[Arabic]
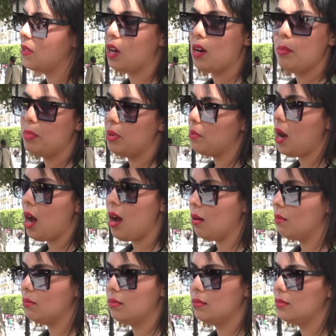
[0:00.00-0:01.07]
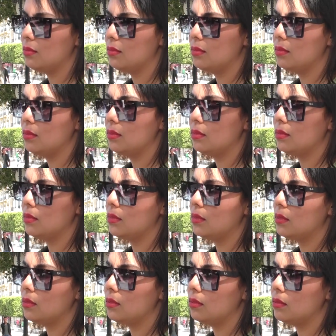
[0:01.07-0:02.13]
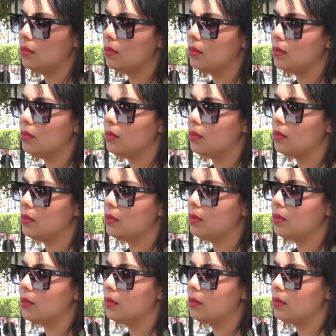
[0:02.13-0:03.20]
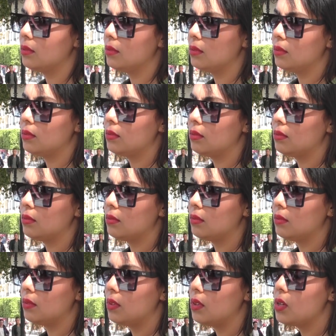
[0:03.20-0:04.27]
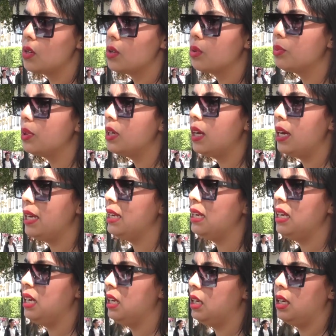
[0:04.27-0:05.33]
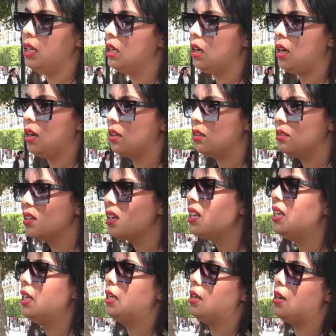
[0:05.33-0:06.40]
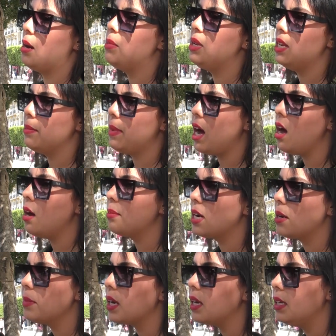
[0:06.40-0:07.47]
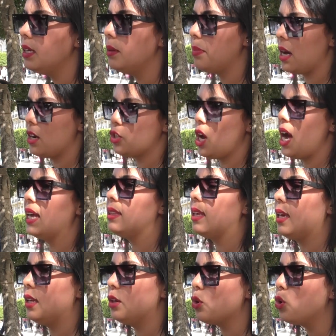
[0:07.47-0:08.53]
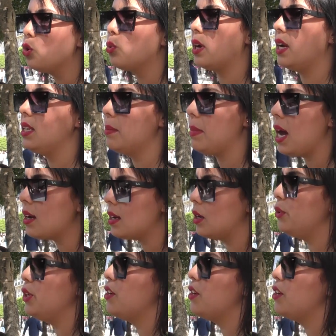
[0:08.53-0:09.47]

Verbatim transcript: أه؟ ربي معاه ولا في الظهر لا اما في القلب في القلب إيه؟ ولا والله لا يعني؟ لا ها قليل راهم اللي معاهم راهم قليل برشا حتى كان يقولوا راني معاك راهو